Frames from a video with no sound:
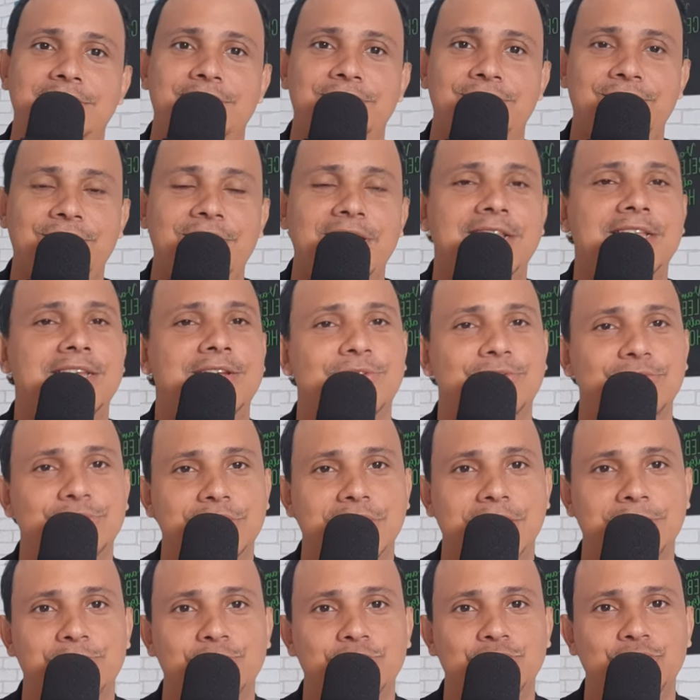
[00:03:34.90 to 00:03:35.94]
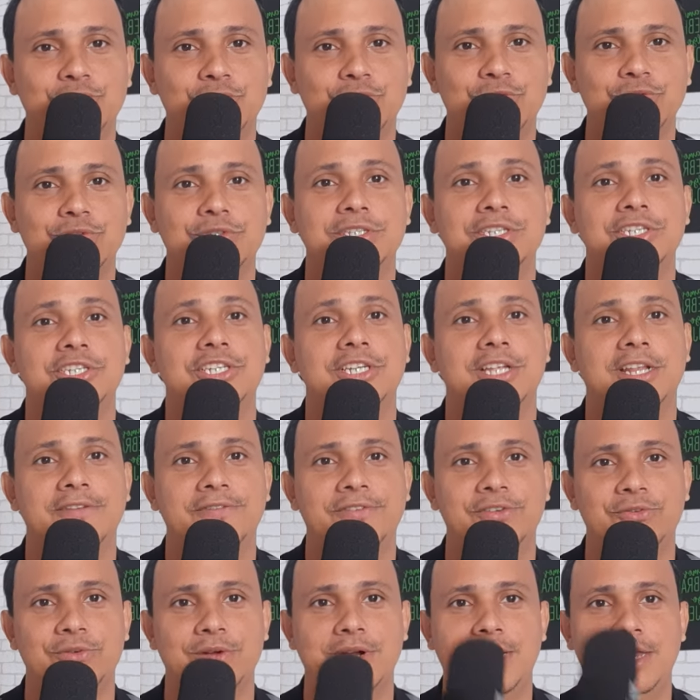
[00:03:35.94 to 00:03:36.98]
Valeu, tamo junto, se
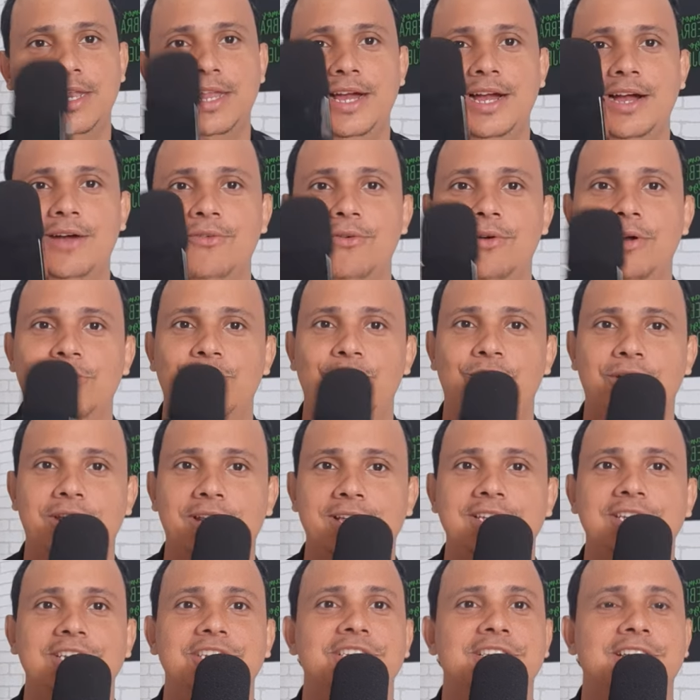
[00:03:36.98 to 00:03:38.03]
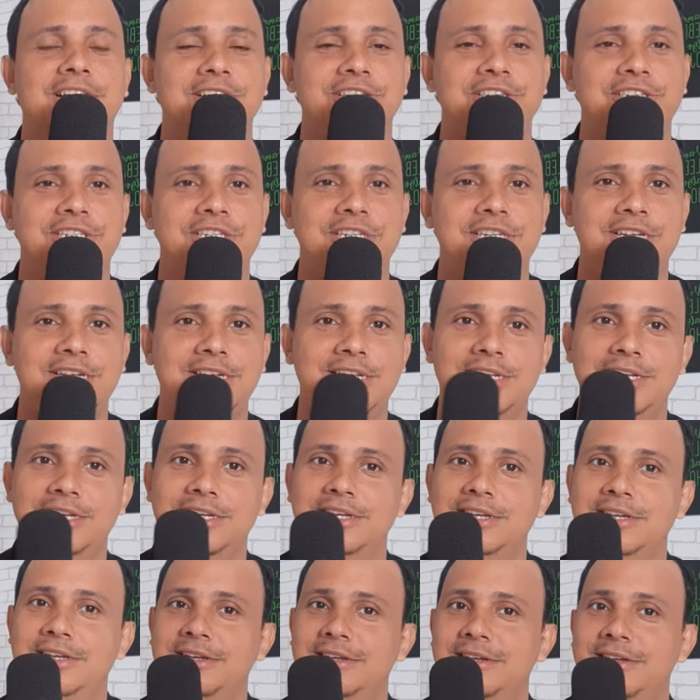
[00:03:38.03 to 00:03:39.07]
inscreva no canal, agora a gente tá chique.
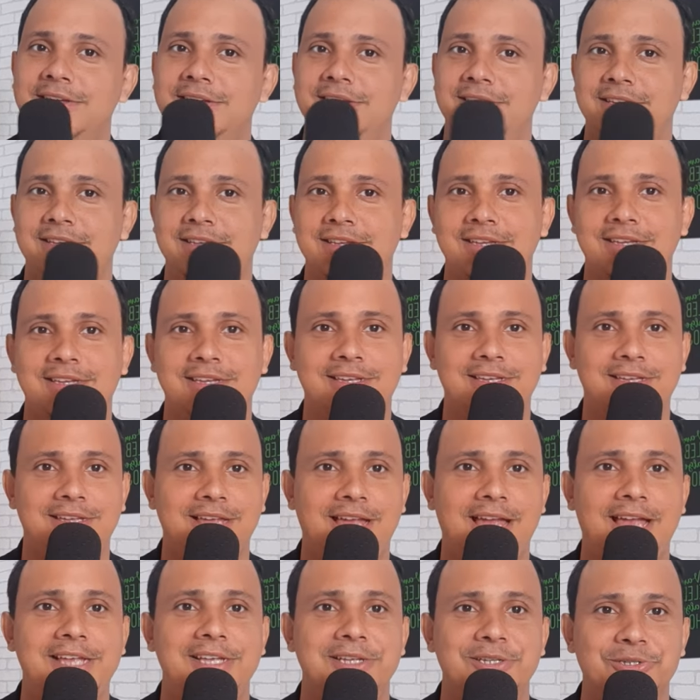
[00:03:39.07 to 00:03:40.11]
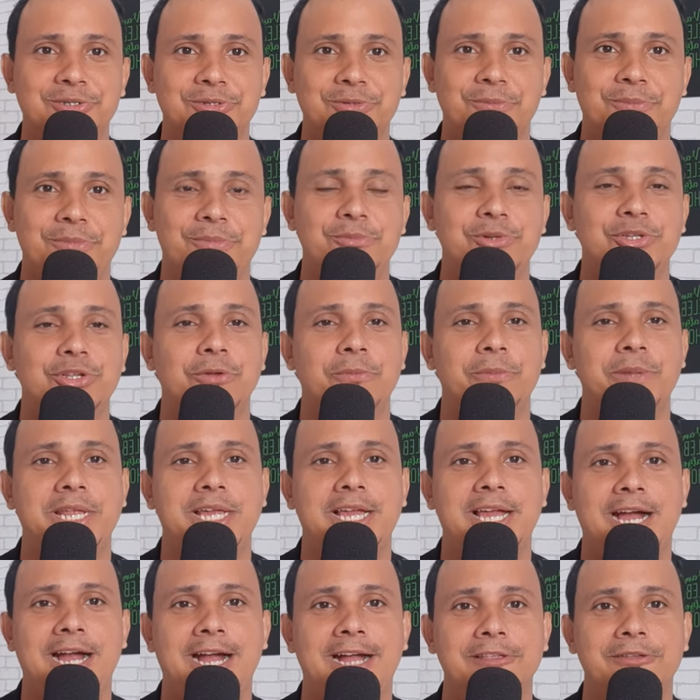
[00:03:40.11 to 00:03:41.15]
E é isso. Muito
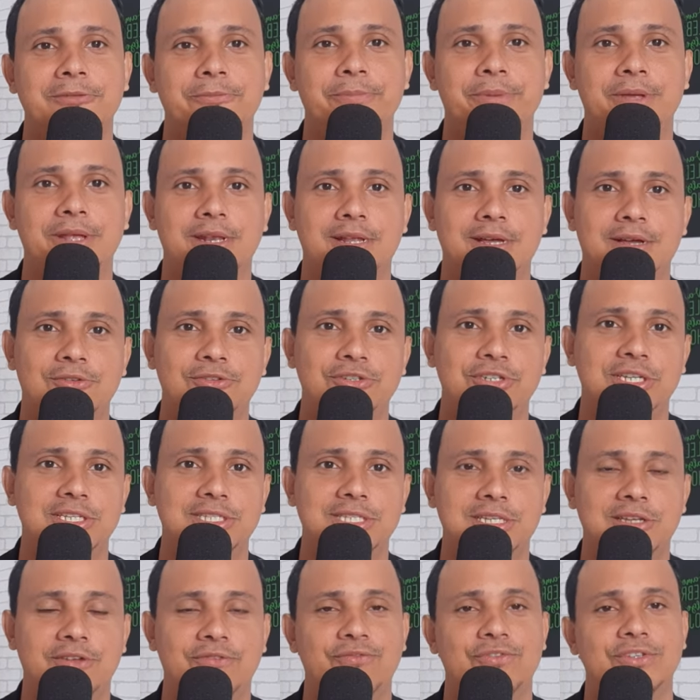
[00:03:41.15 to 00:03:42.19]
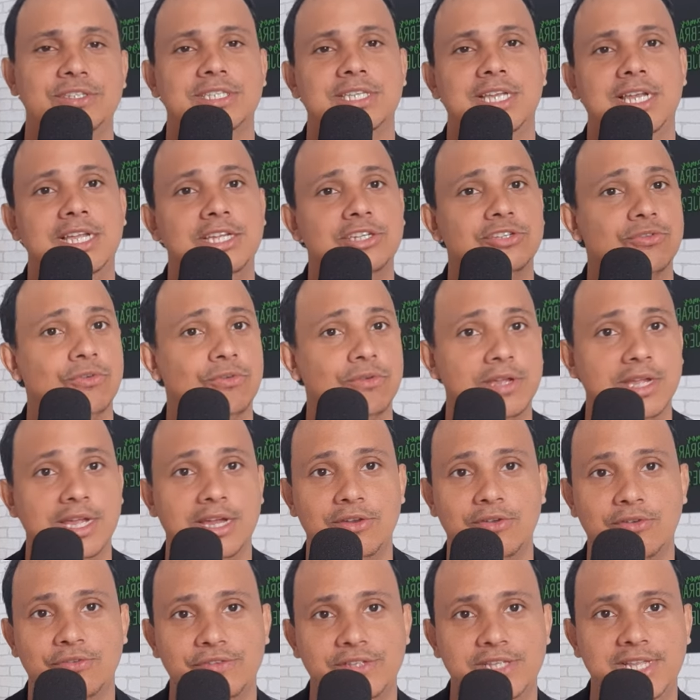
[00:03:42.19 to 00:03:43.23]
obrigado pela audiência de vocês.
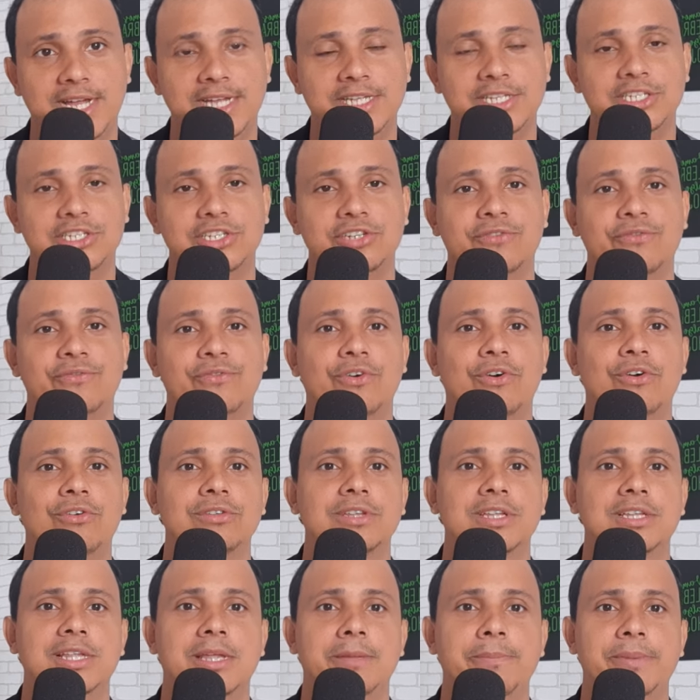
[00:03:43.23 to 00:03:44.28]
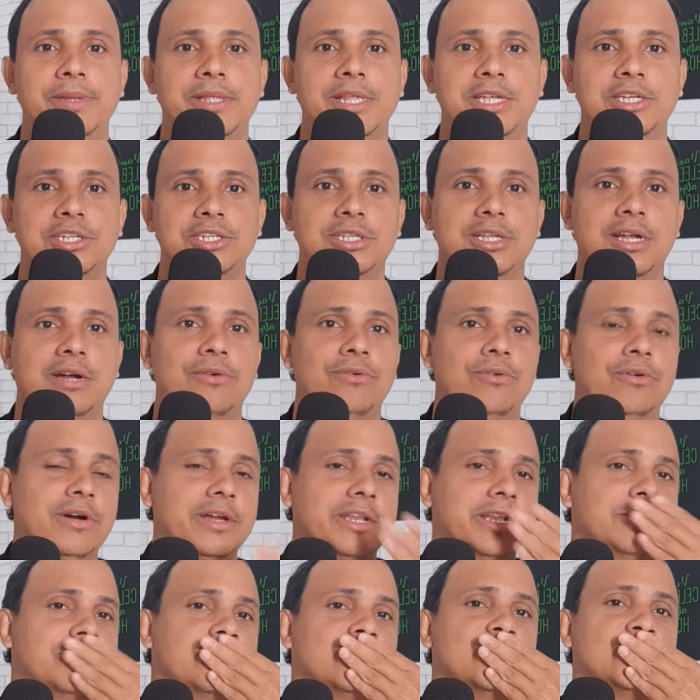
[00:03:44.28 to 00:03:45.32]
Qualquer novidade a gente volta, independente da
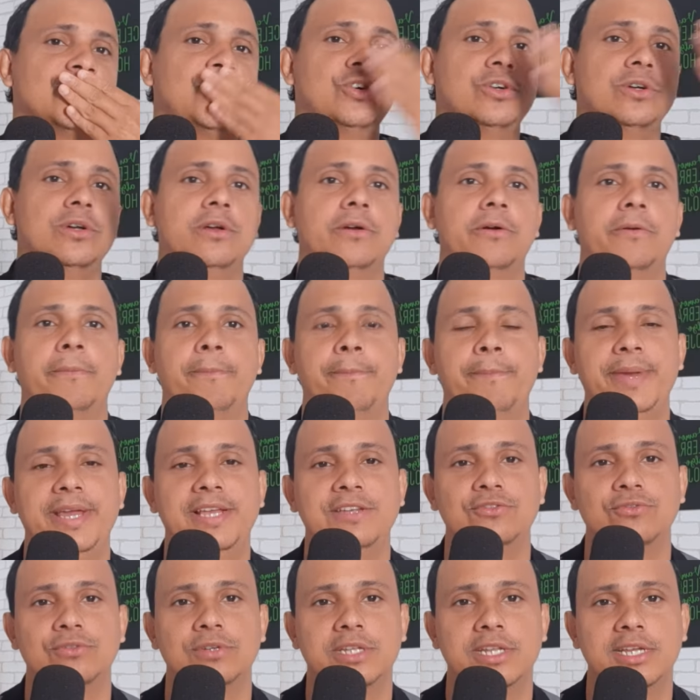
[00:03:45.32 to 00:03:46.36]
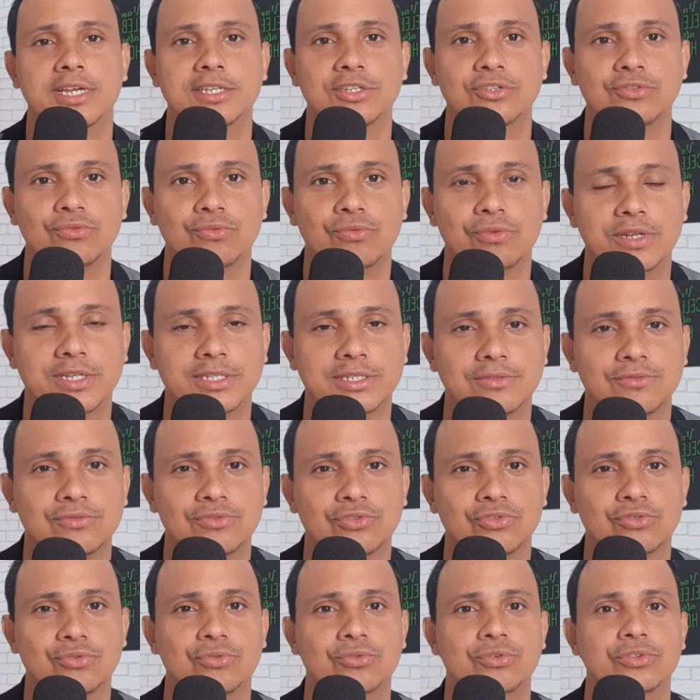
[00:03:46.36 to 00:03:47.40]
hora. Um beijo grande no coração
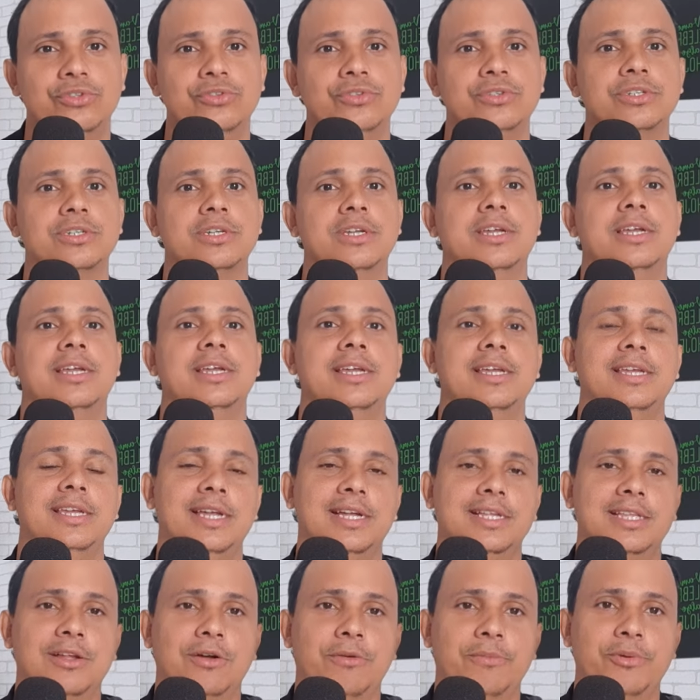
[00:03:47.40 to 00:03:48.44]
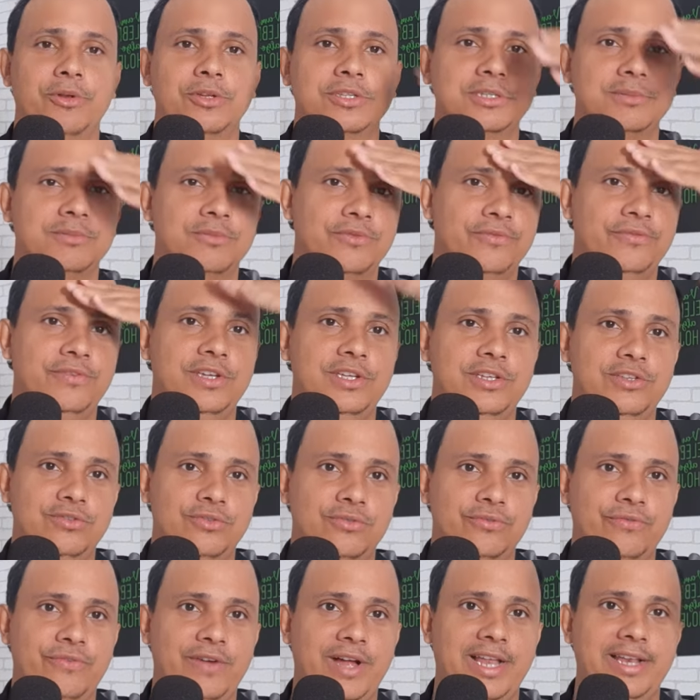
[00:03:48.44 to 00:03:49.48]
de todos e até o próximo
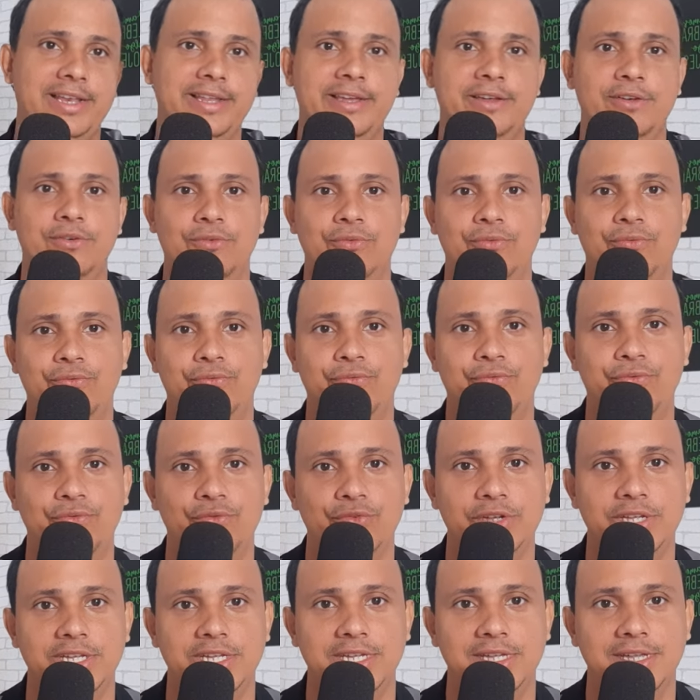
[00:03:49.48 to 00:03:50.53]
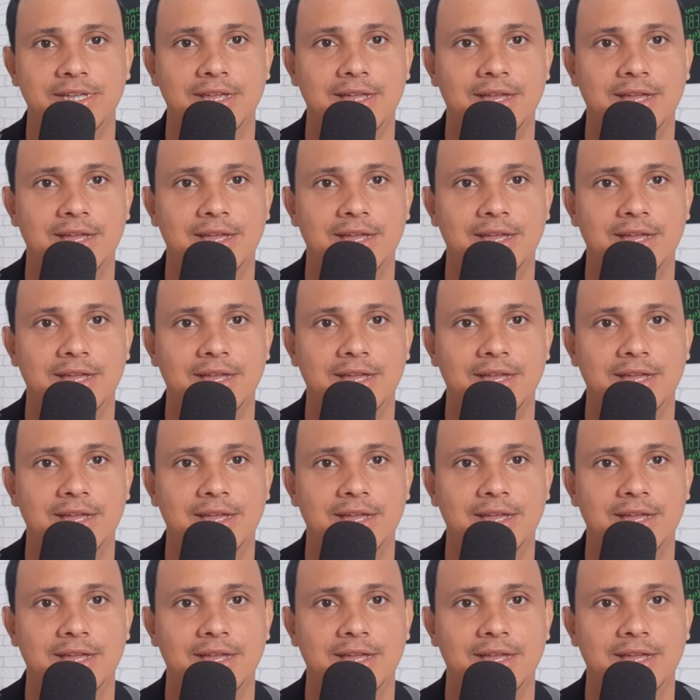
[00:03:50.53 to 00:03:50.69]
vídeo. Valeu, fui.